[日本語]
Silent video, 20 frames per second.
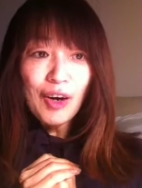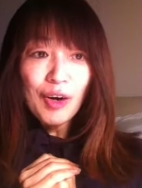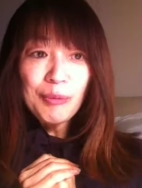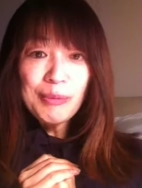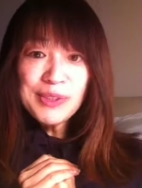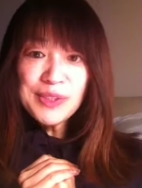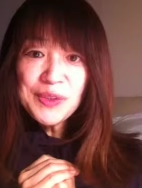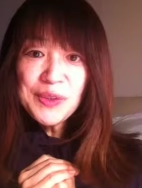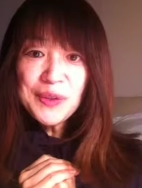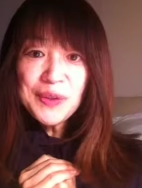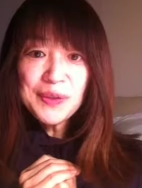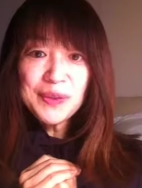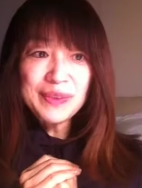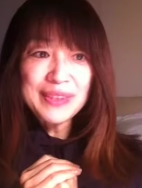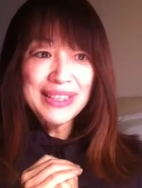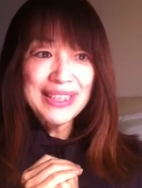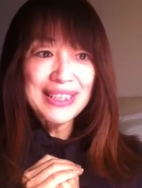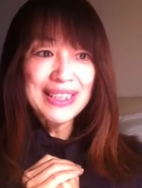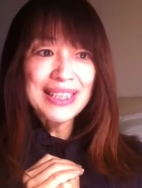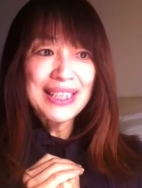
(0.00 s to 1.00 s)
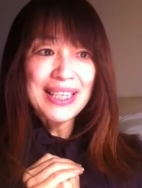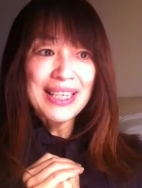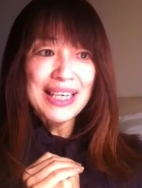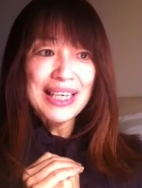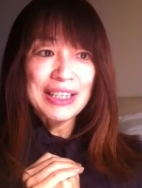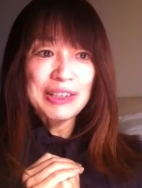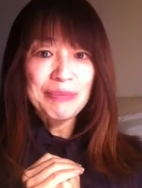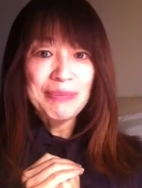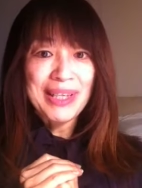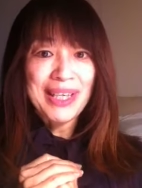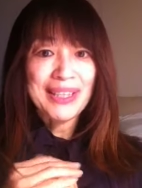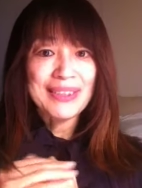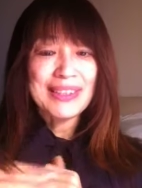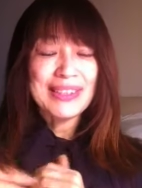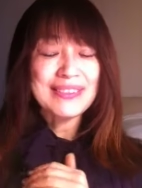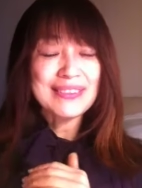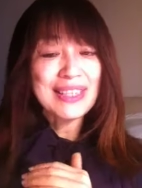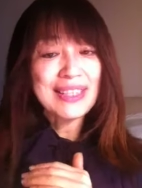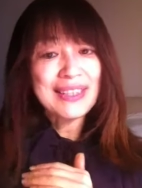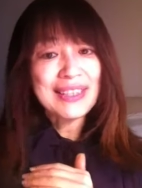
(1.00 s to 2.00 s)
面白いことにあの発
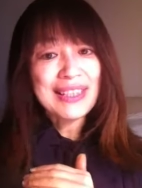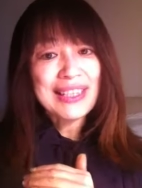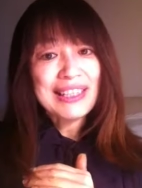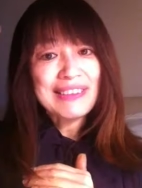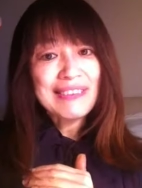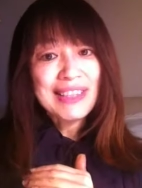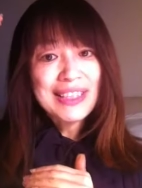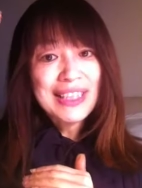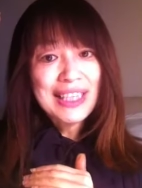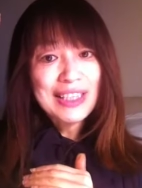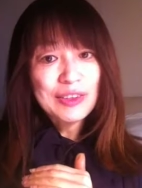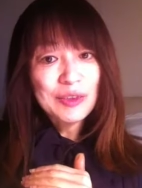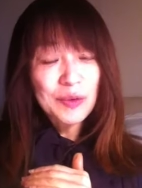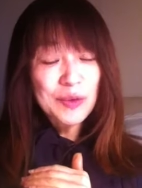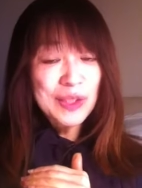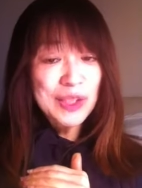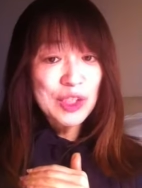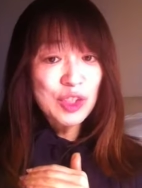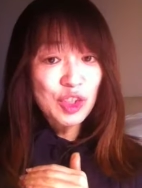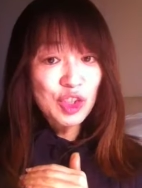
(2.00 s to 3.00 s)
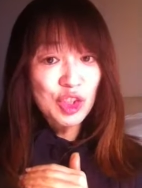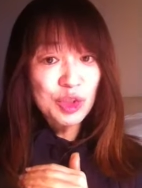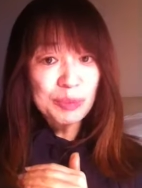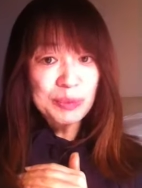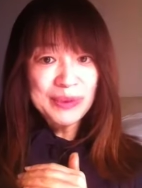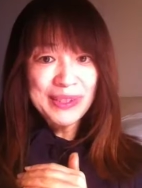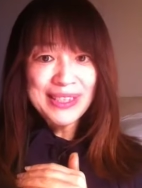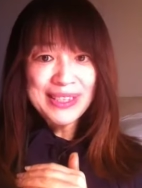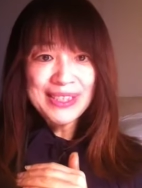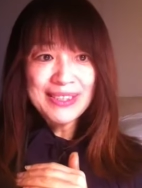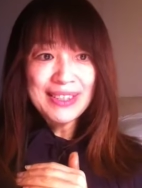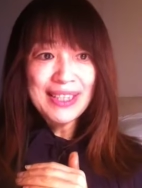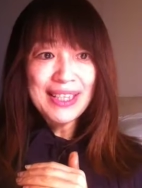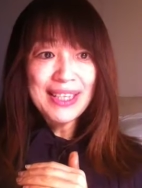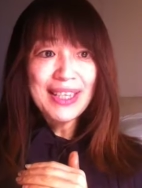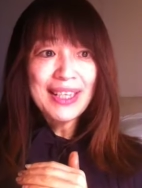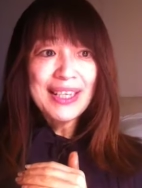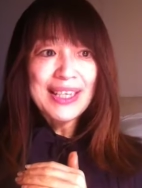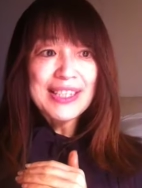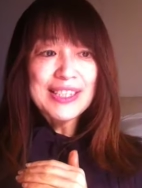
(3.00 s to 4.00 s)
達段階が上だと言いつつもです
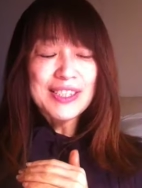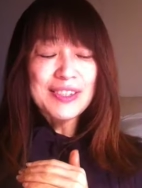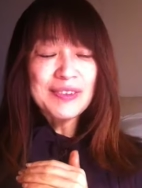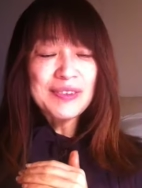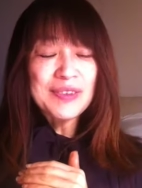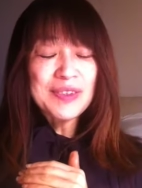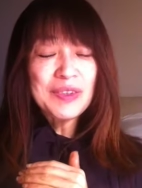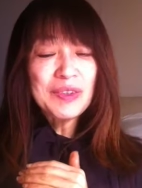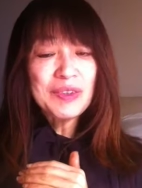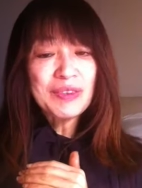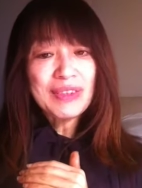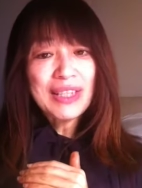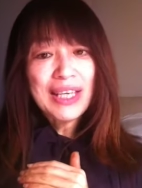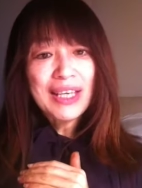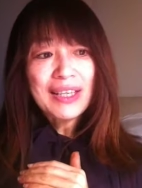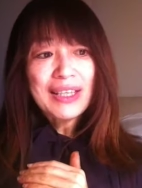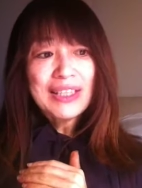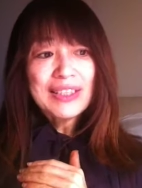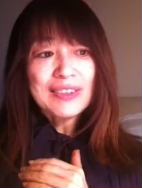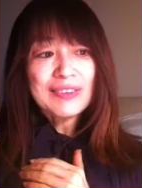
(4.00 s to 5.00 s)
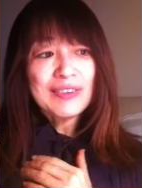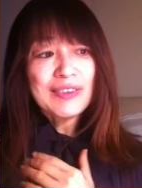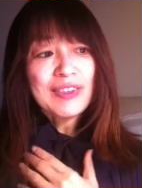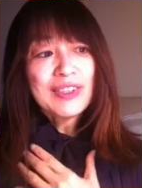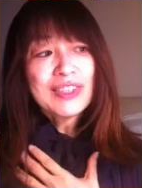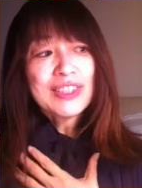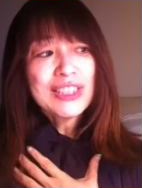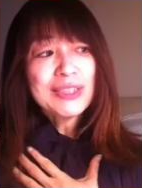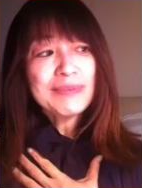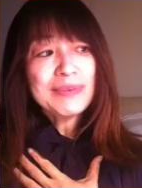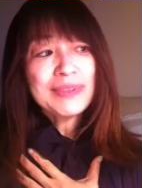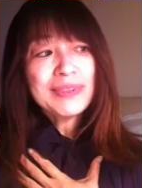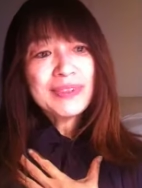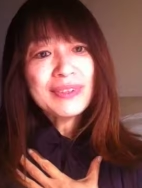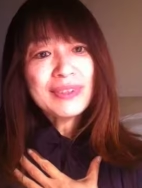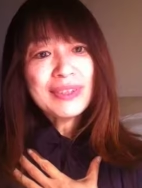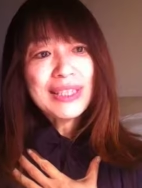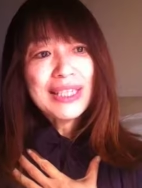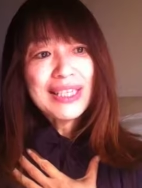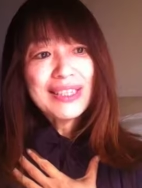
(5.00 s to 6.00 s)
ねそのようなその自
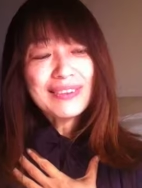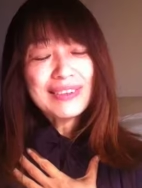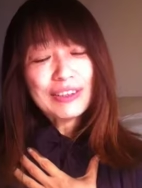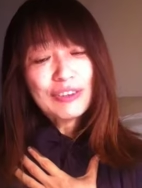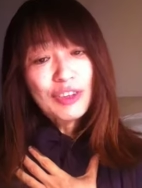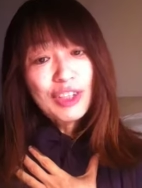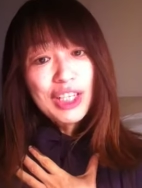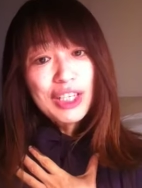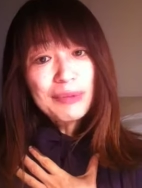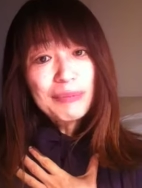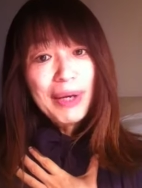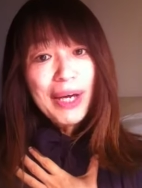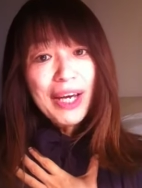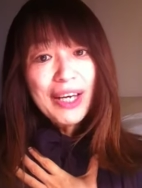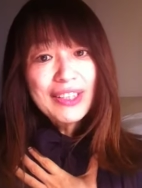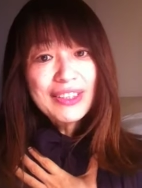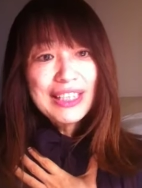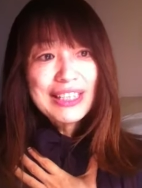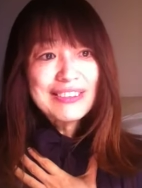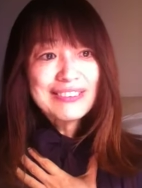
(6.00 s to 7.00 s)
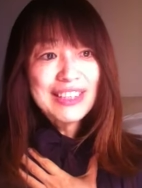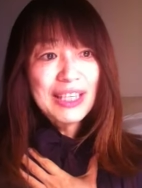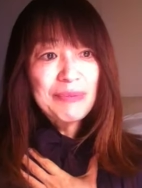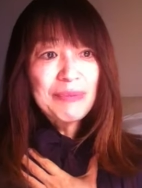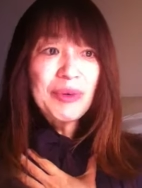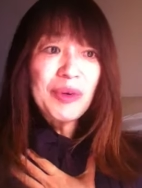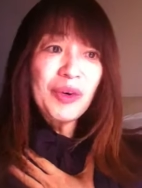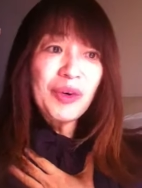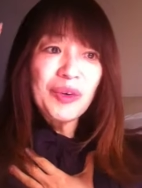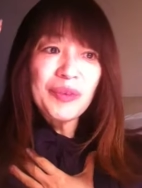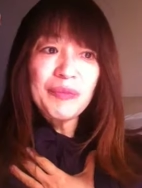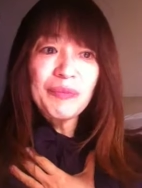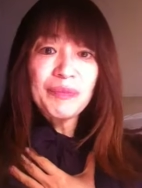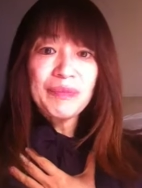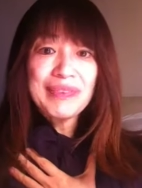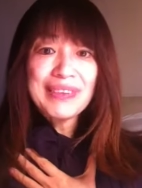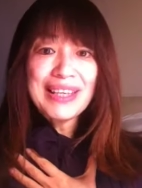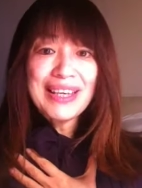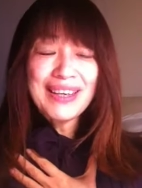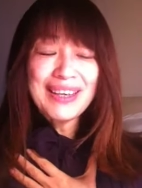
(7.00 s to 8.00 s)
分が例えば痛くても
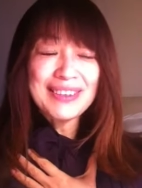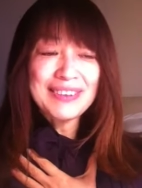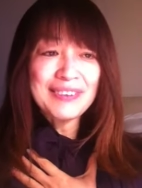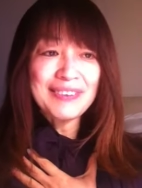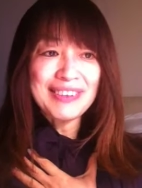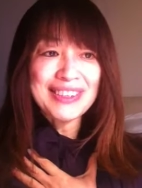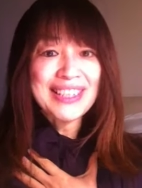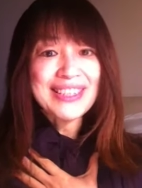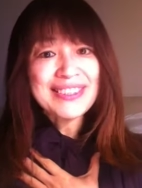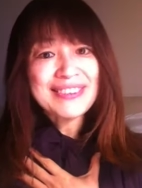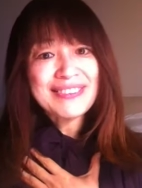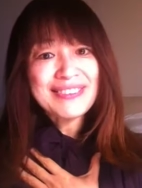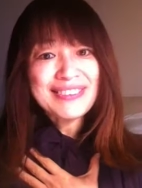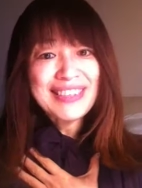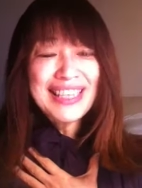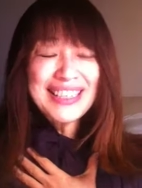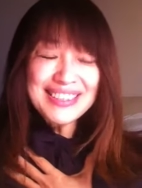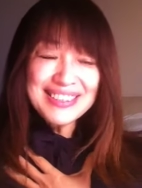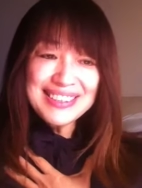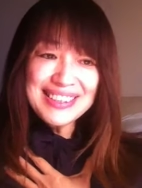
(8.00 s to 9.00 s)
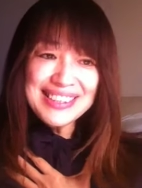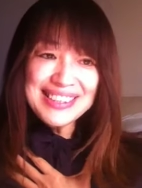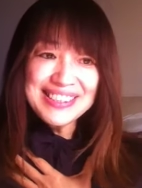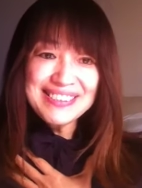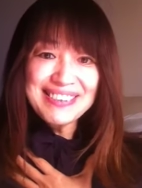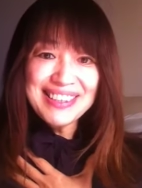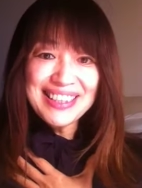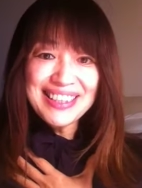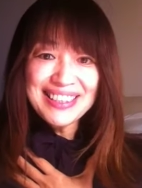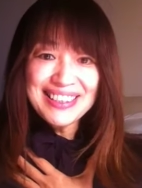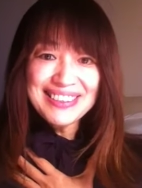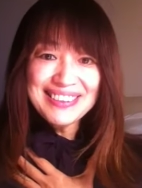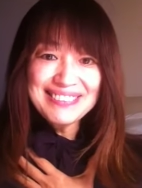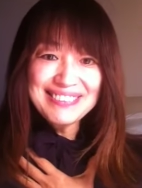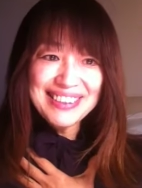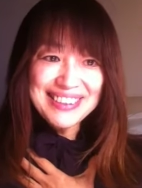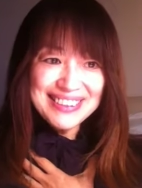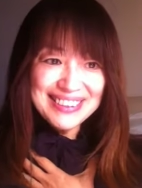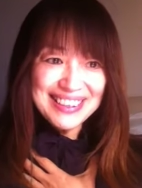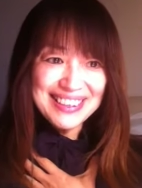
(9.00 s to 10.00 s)
あの私の大好きな人が
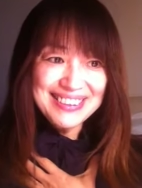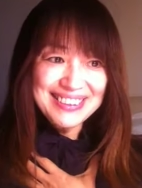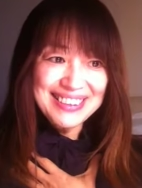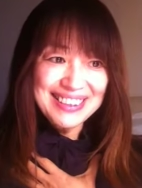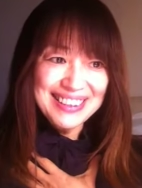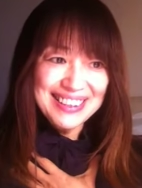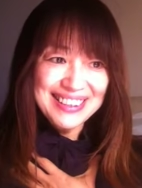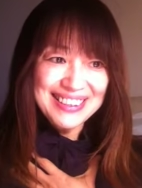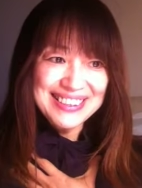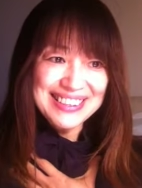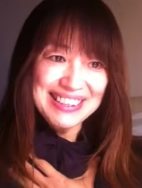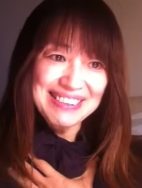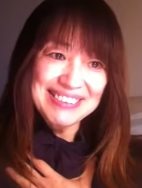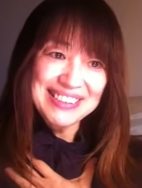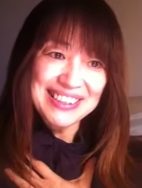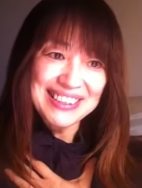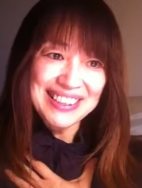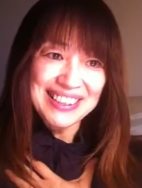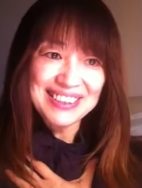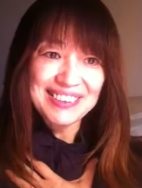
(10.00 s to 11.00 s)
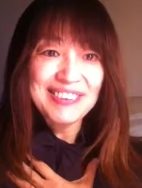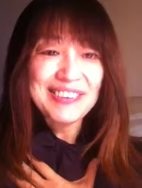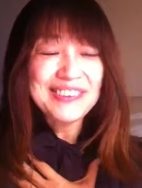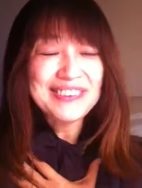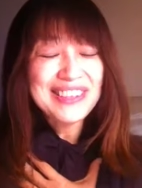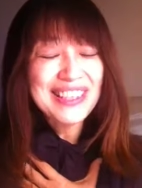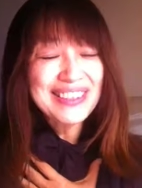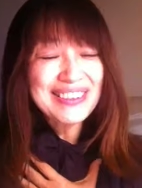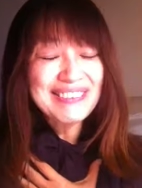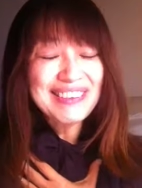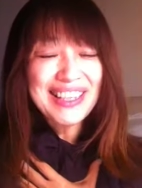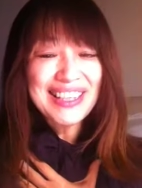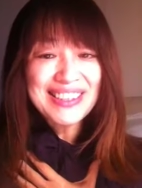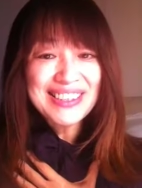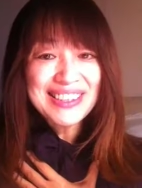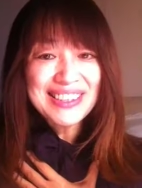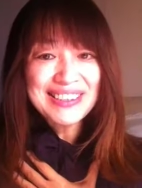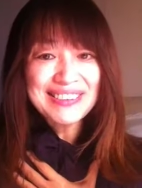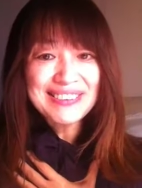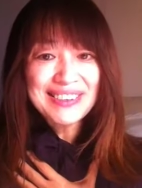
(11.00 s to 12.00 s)
嬉しかったら幸せだ幸福だと
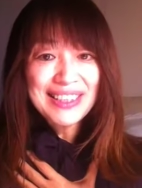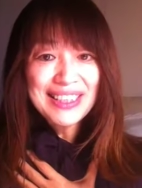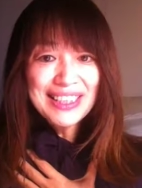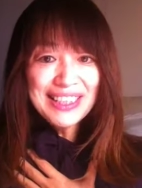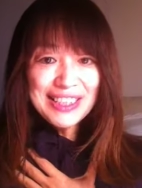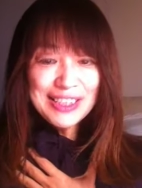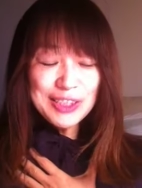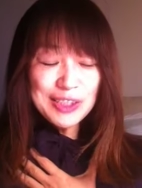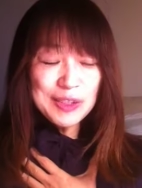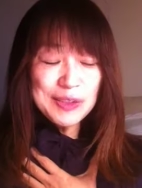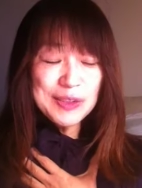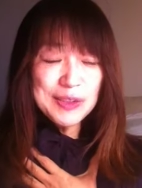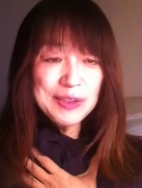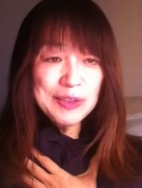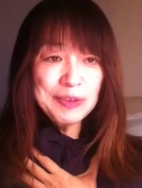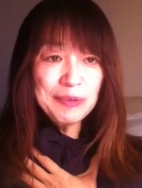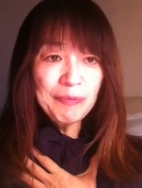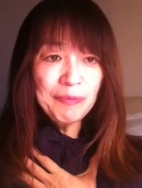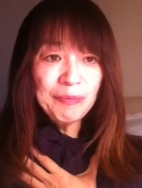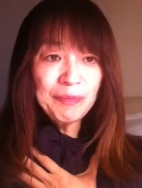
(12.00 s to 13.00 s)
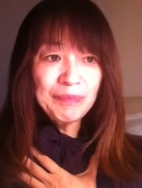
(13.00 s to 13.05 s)
感じるそういう